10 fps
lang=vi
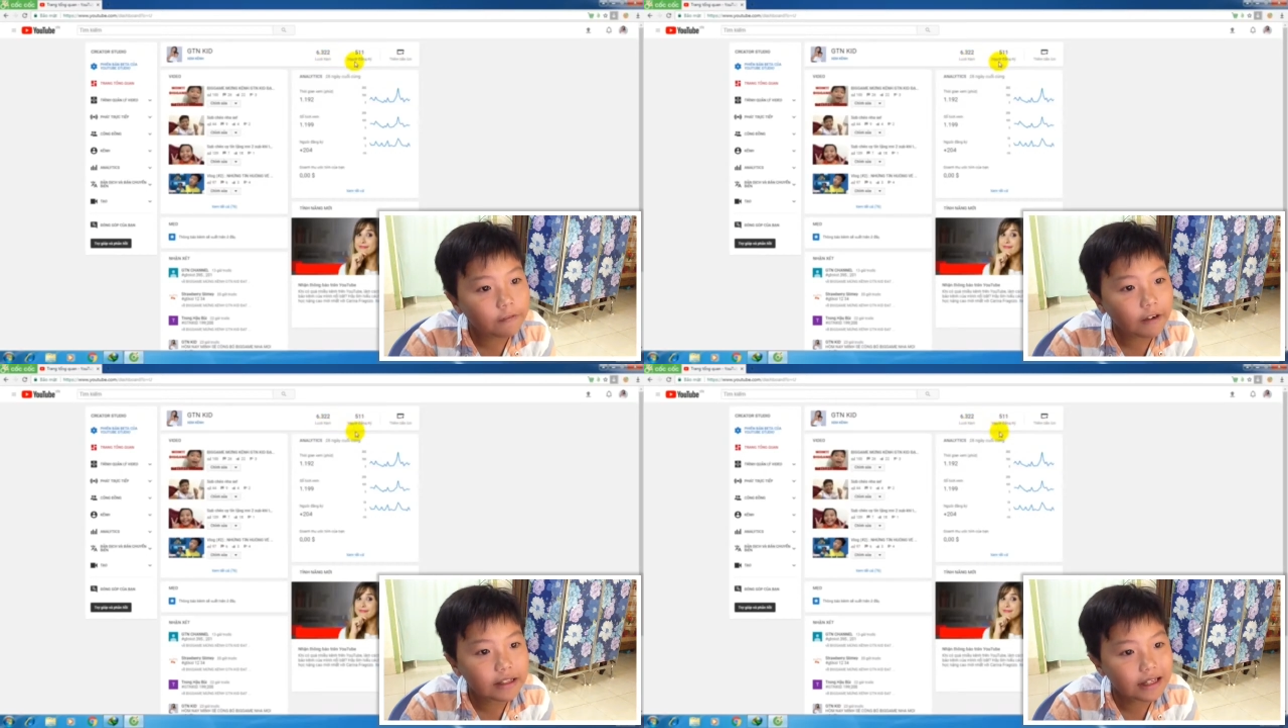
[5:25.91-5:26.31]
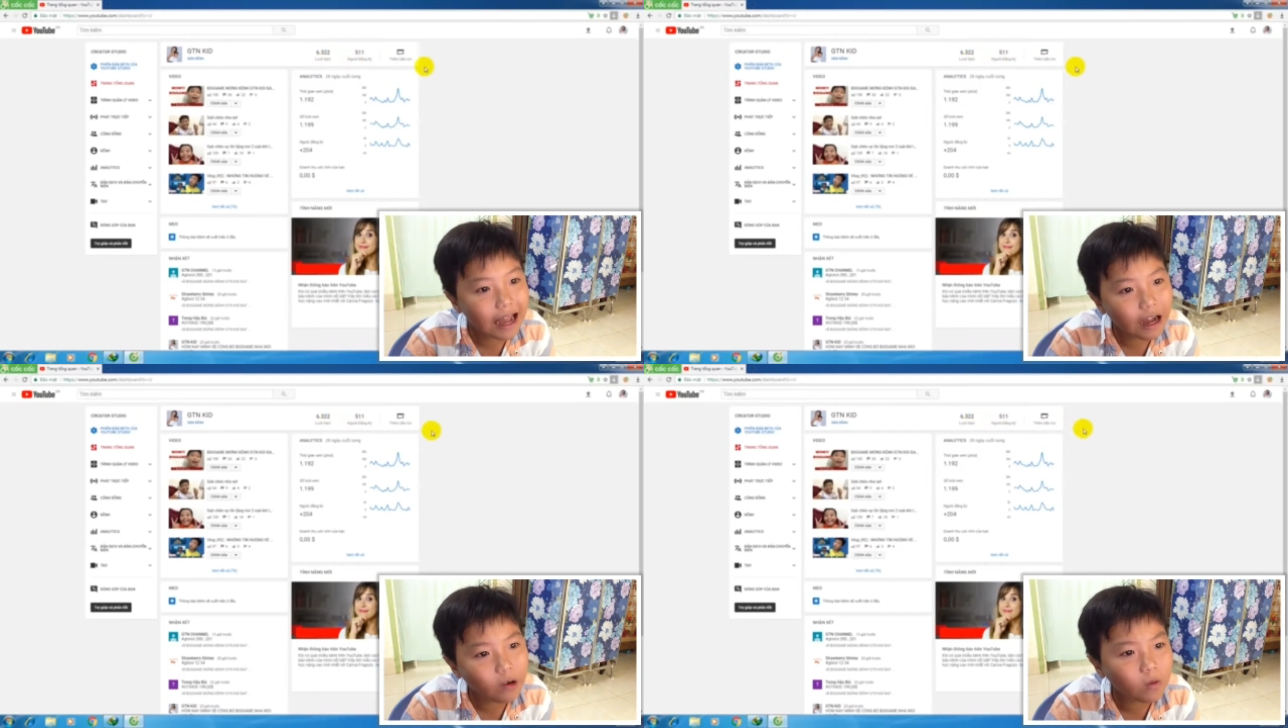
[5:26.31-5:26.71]
và
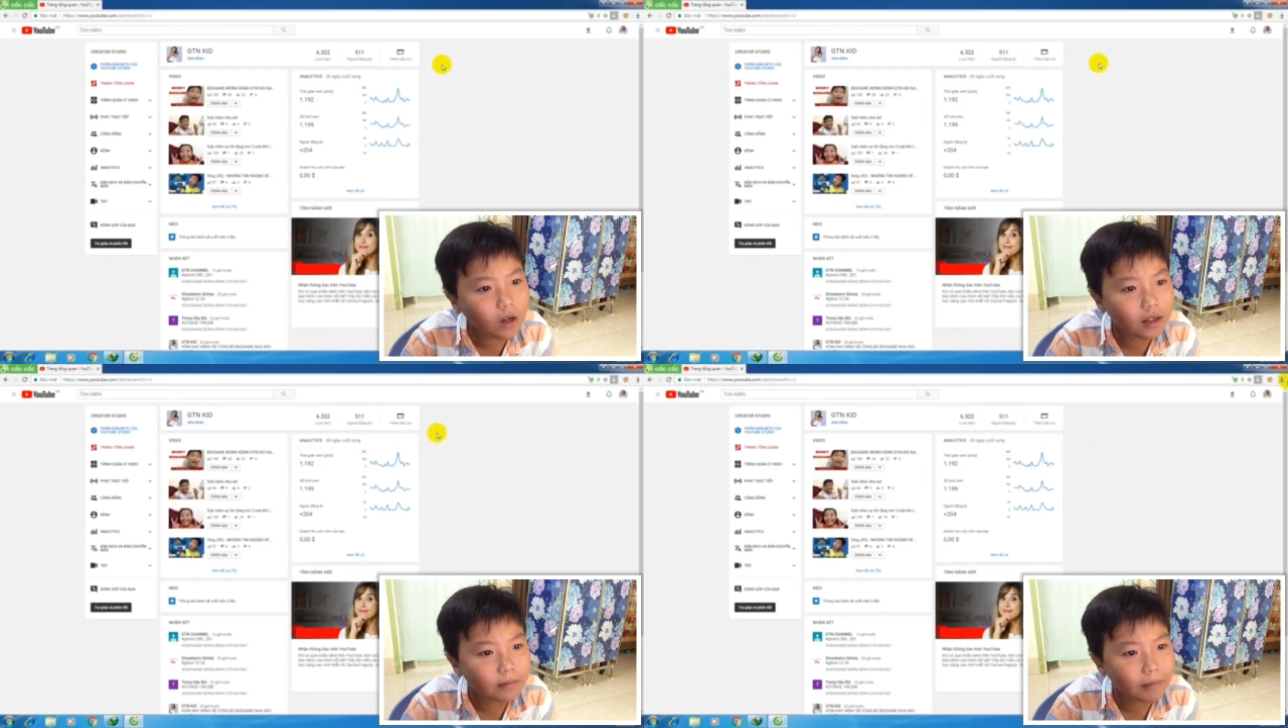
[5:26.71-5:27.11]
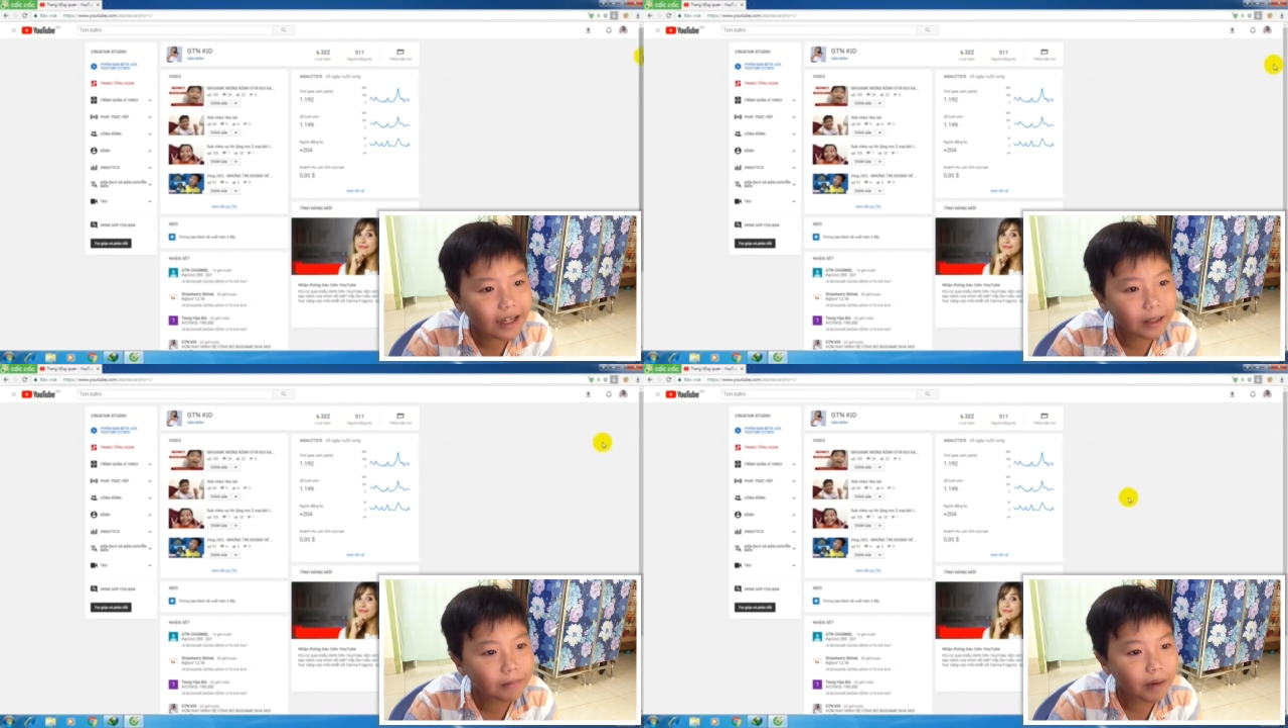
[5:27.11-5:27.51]

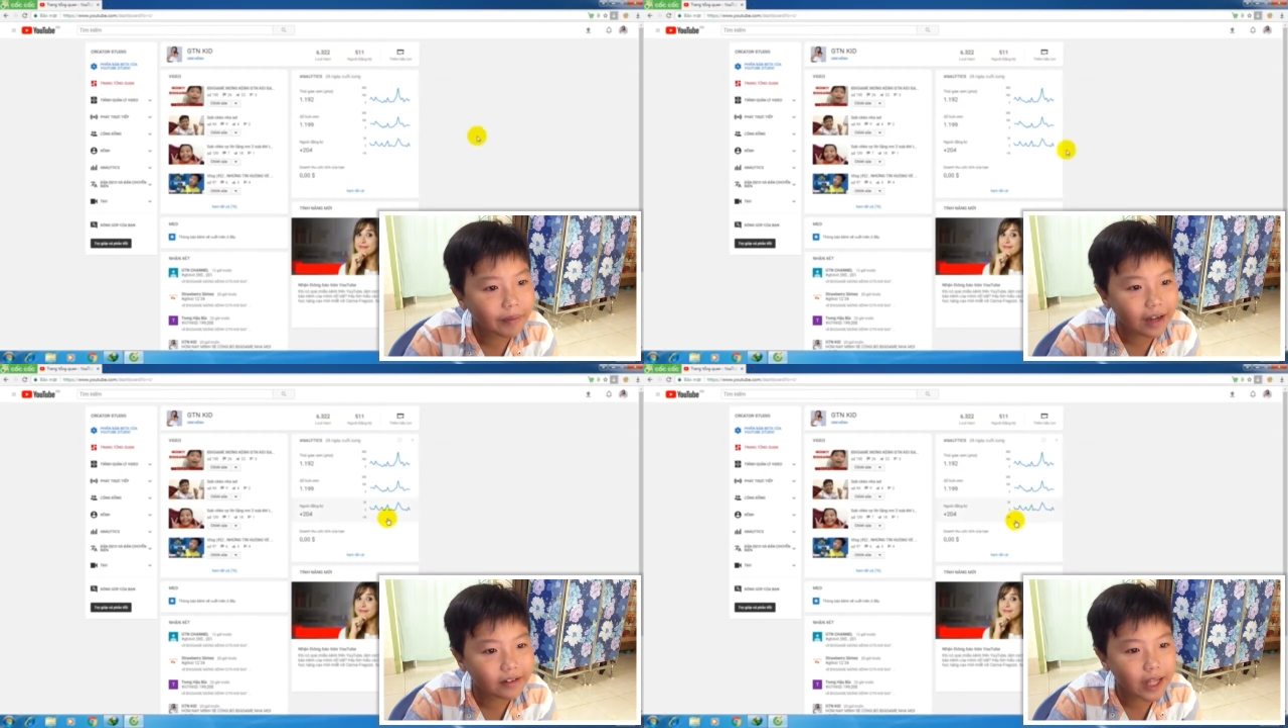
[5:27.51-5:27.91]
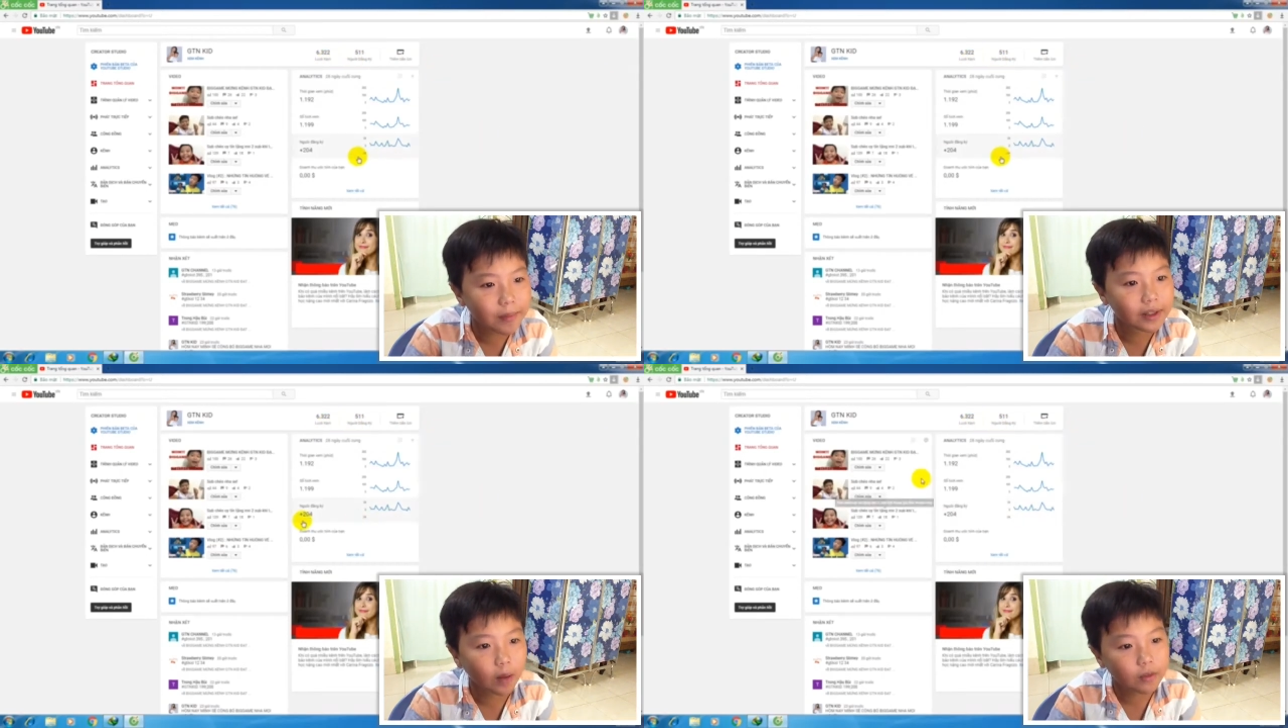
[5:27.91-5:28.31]
6.332 lượt xem
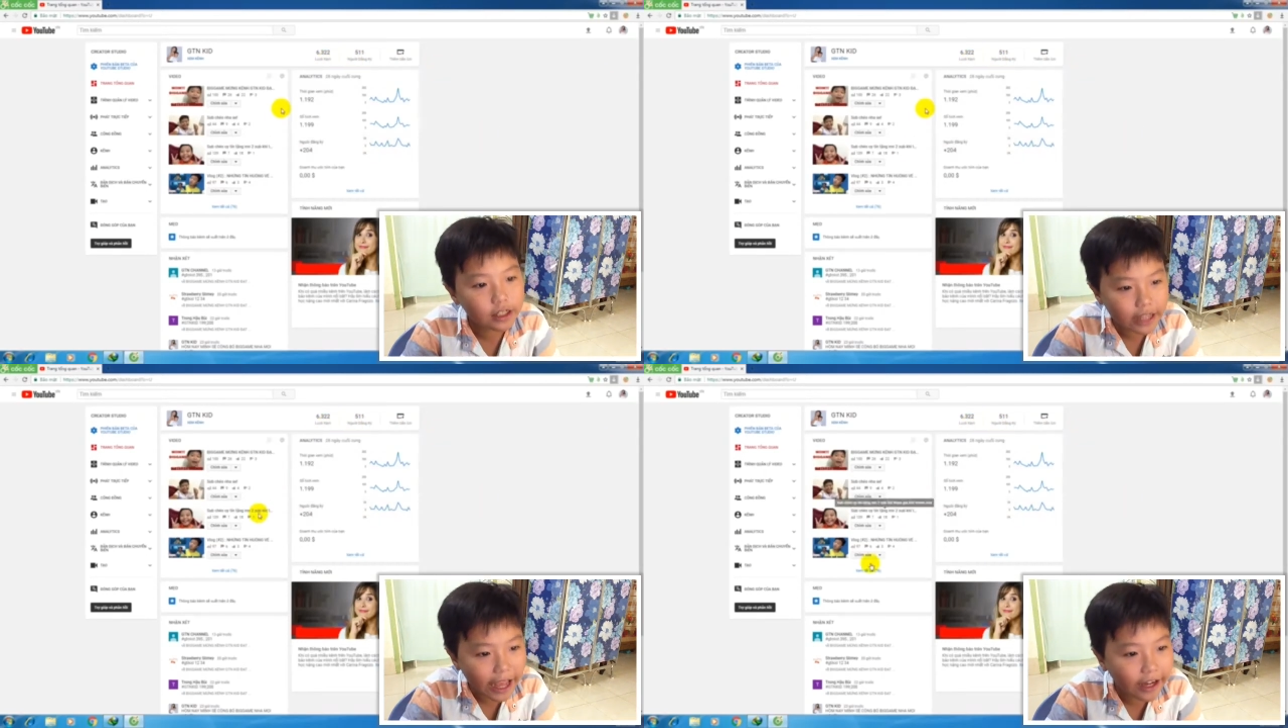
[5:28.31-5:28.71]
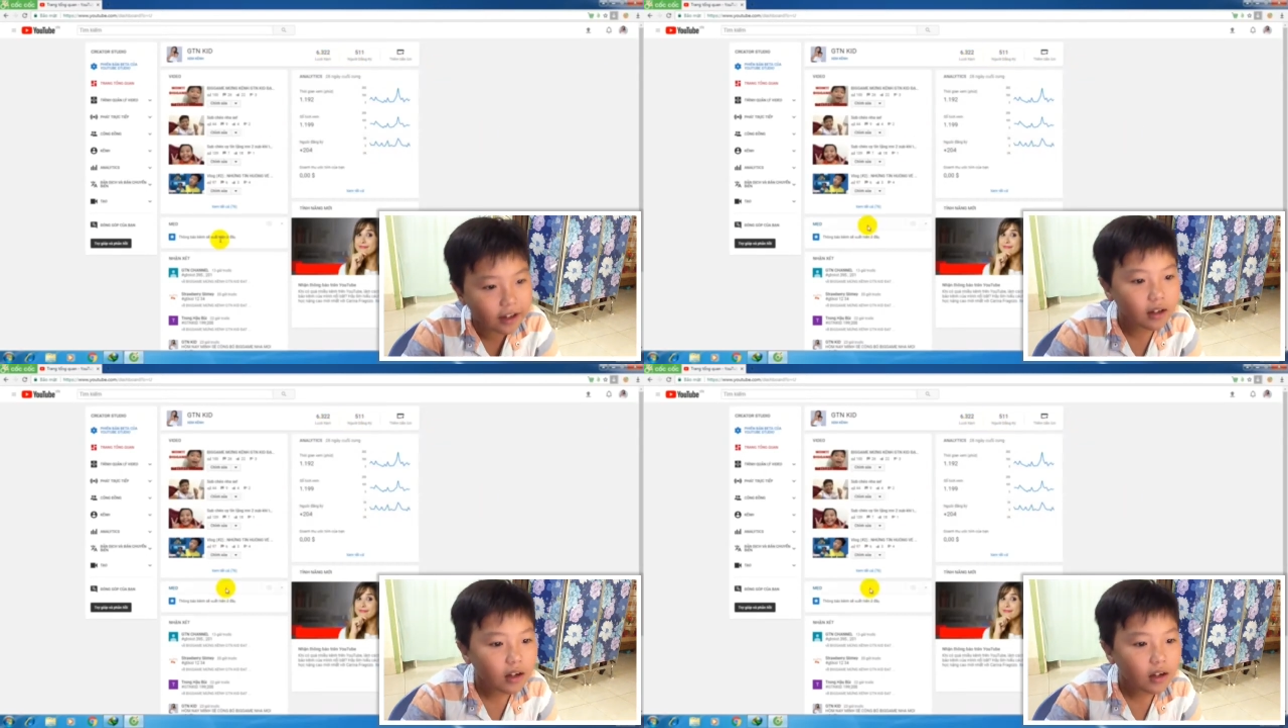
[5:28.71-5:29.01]
vào tổng thời gian